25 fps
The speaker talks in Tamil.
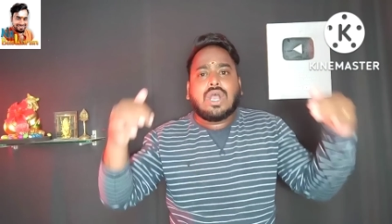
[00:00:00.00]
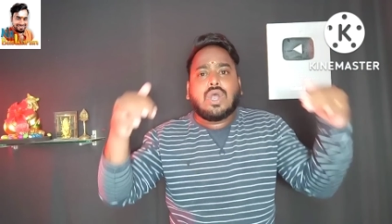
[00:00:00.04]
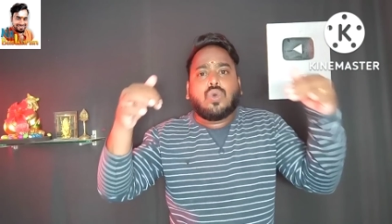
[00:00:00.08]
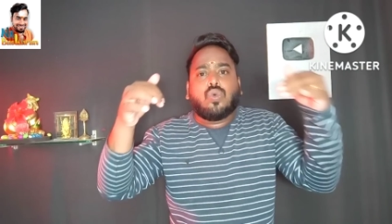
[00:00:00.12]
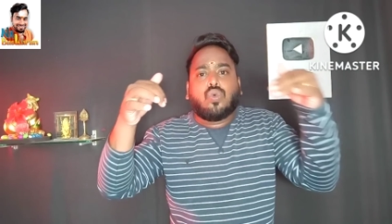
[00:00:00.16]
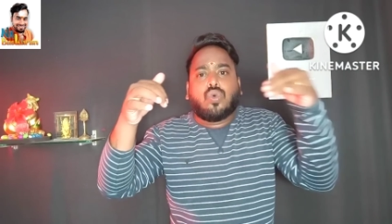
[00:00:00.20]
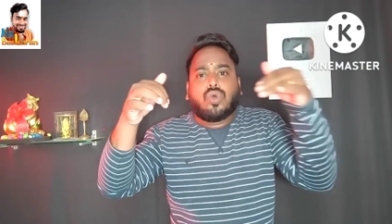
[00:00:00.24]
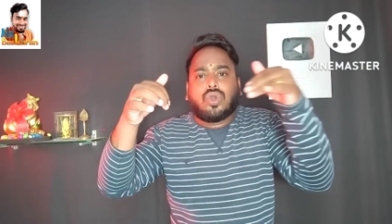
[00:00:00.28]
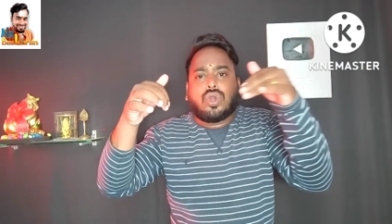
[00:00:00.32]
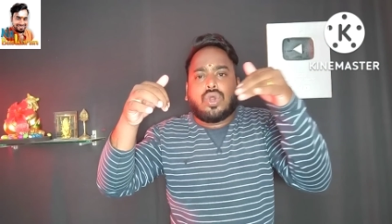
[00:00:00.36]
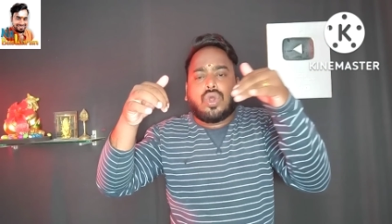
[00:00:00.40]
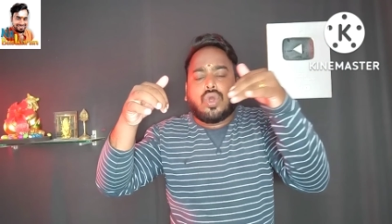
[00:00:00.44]

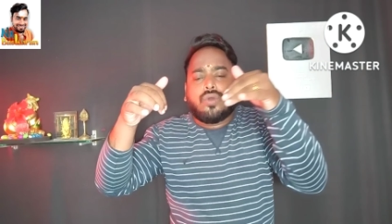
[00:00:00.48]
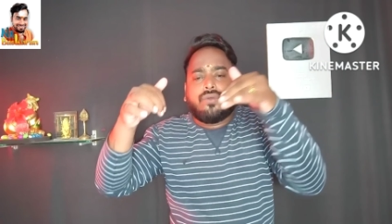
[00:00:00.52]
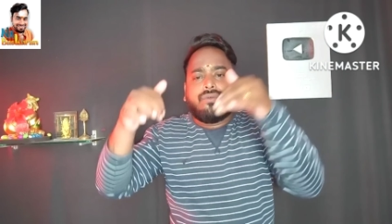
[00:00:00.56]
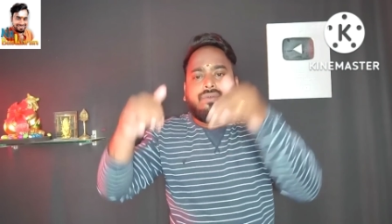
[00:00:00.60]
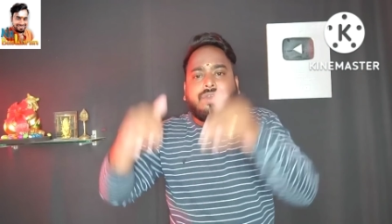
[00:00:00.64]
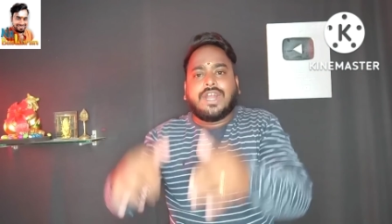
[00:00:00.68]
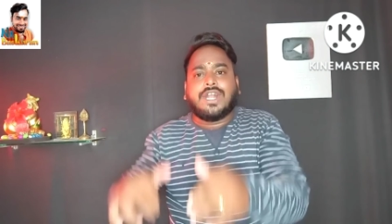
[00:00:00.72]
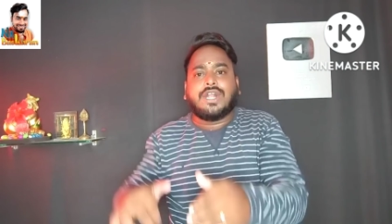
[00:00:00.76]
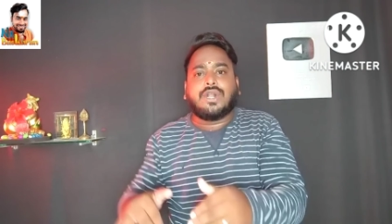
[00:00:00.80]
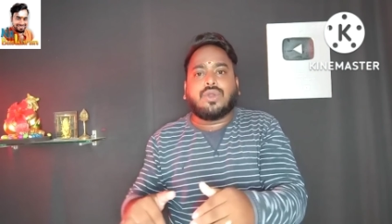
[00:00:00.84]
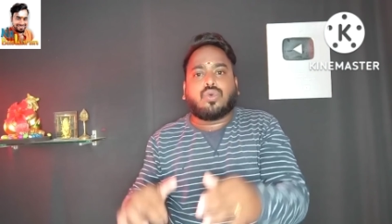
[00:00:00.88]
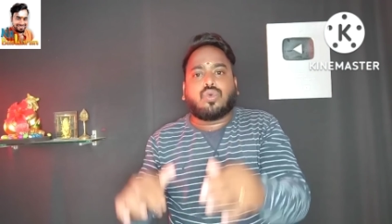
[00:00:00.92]
ஒரு
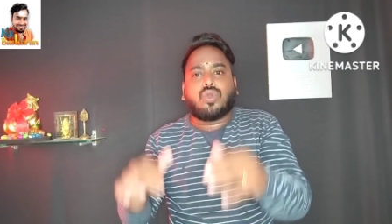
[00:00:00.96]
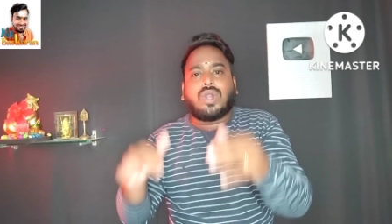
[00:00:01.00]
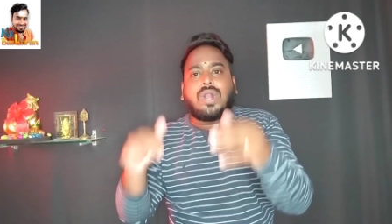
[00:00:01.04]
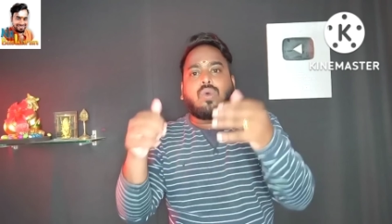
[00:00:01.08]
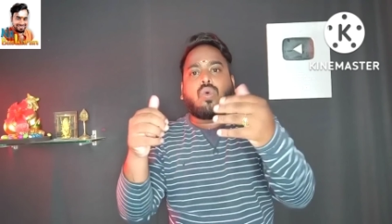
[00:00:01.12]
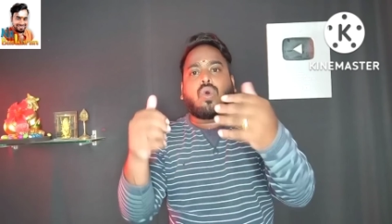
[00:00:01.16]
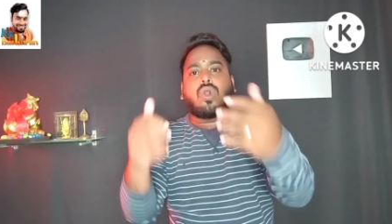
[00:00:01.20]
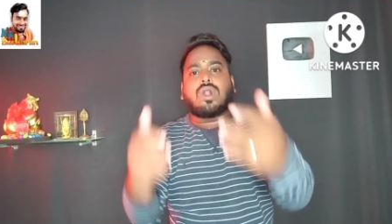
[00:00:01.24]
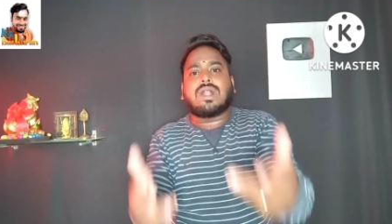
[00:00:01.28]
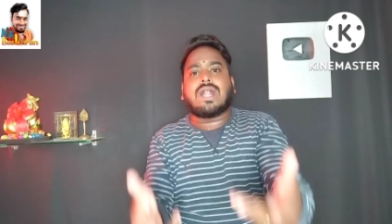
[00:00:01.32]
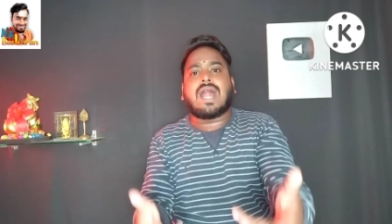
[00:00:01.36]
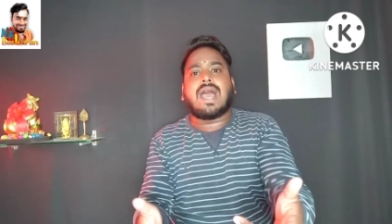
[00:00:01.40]
வீட்டுக்குள்ளே
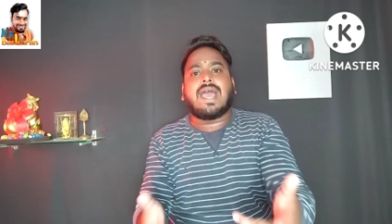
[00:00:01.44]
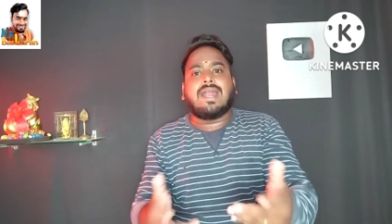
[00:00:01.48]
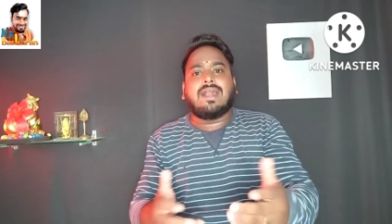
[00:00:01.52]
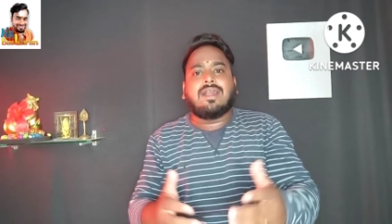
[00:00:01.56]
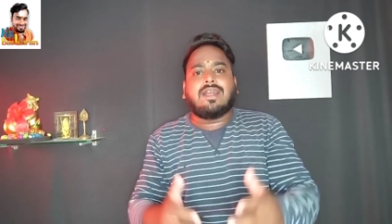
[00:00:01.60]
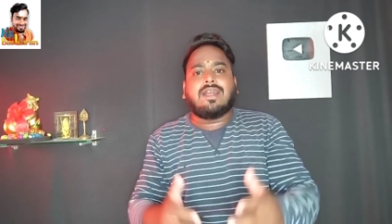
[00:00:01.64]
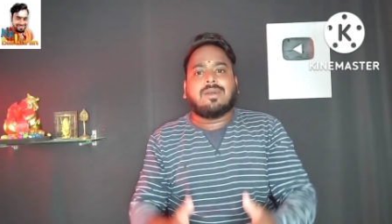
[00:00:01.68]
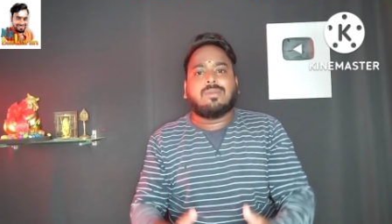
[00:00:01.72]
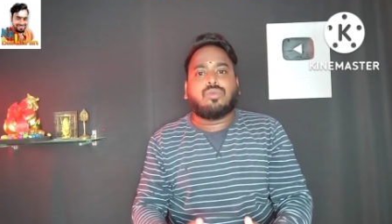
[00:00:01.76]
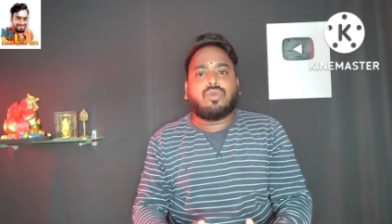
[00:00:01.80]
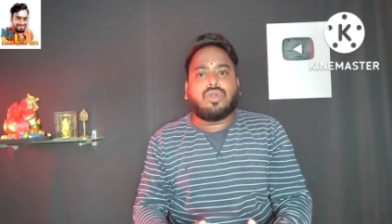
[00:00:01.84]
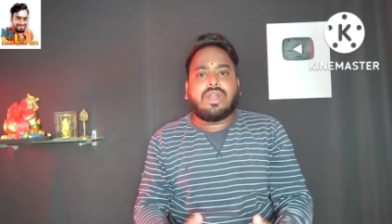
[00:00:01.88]
ஒன்றா
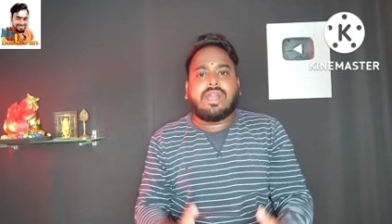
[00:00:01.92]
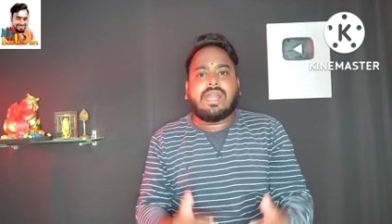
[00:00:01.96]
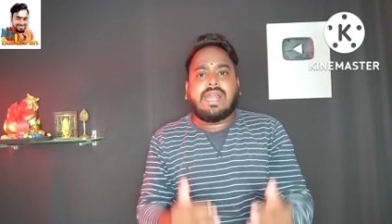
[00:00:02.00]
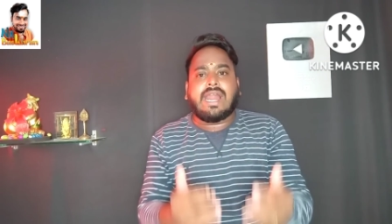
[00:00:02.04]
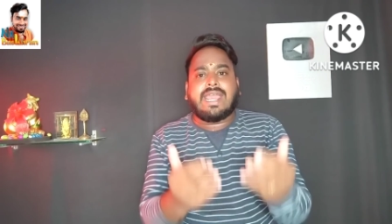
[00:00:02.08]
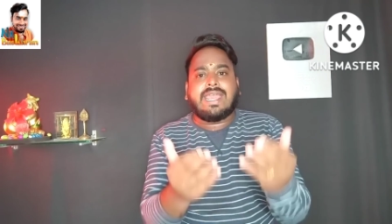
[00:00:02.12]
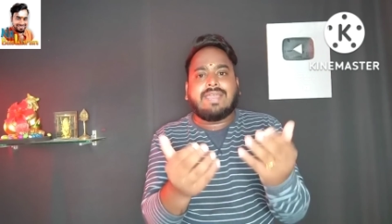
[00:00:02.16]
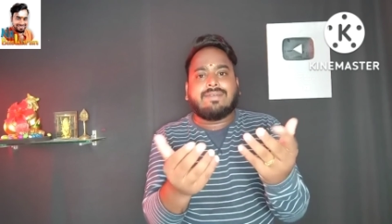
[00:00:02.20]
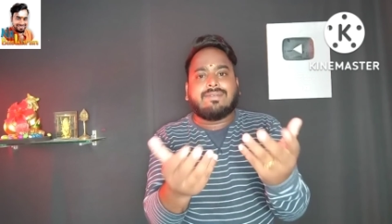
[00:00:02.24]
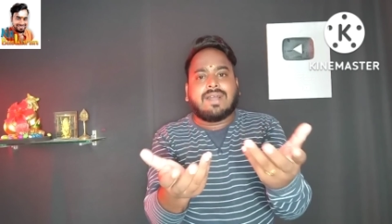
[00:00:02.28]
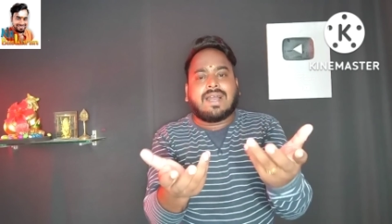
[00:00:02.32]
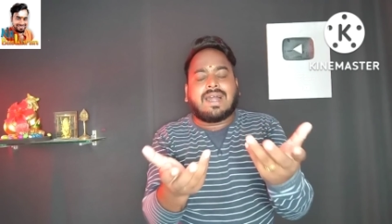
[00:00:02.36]
இருக்க முடியல
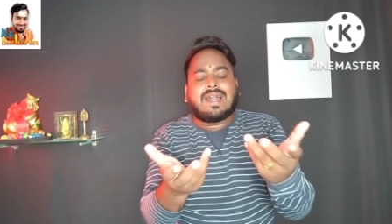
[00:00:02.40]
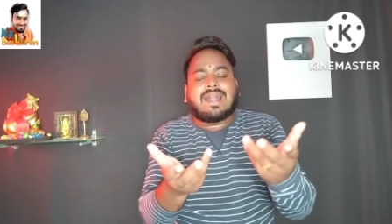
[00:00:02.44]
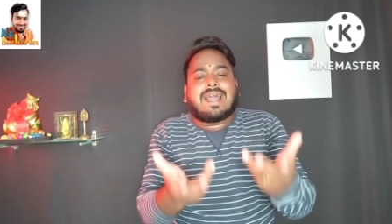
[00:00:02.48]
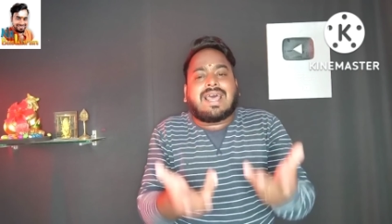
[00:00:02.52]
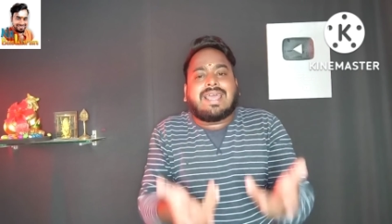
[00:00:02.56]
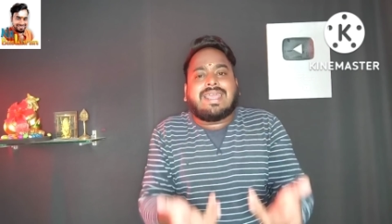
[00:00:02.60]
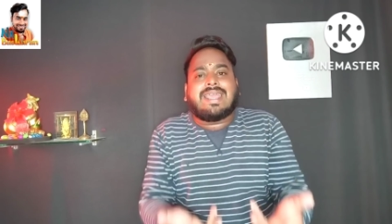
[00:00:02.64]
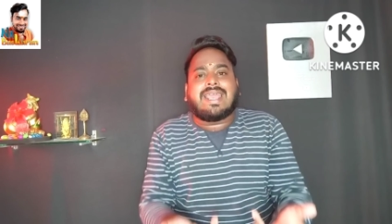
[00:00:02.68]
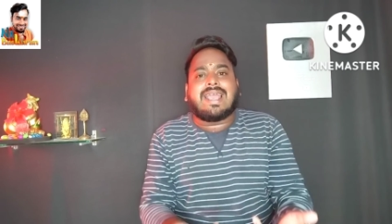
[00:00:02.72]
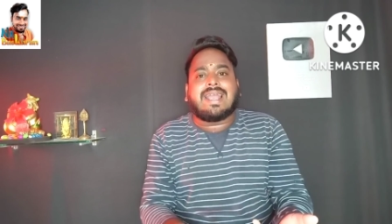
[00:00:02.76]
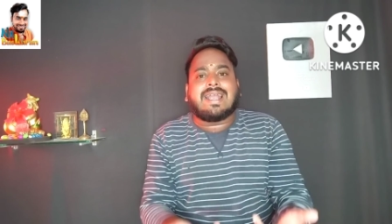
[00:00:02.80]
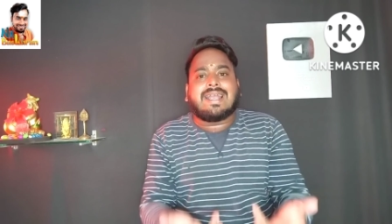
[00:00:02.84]
இவங்கெல்லாம்
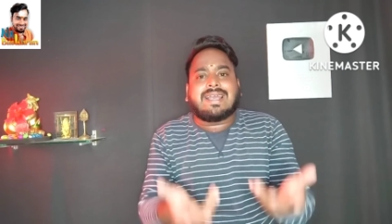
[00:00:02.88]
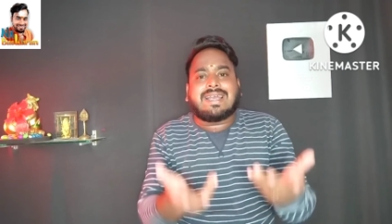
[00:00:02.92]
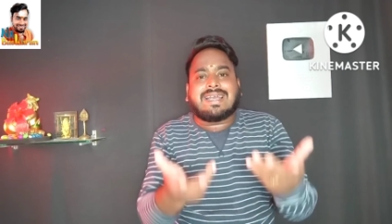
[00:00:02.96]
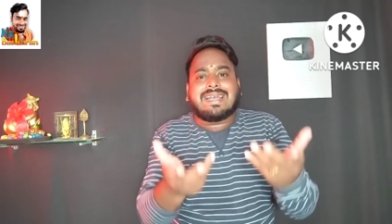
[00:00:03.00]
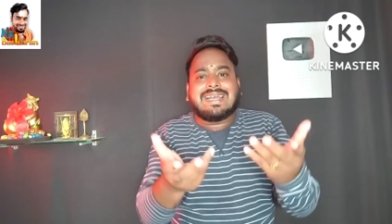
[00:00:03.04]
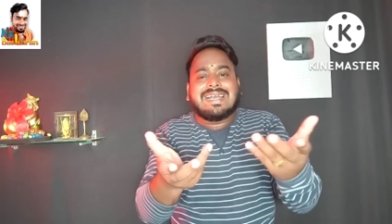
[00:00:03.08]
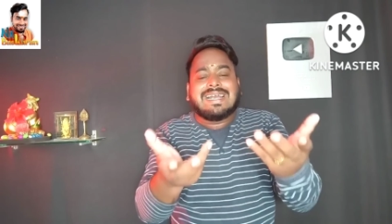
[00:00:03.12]
எங்கே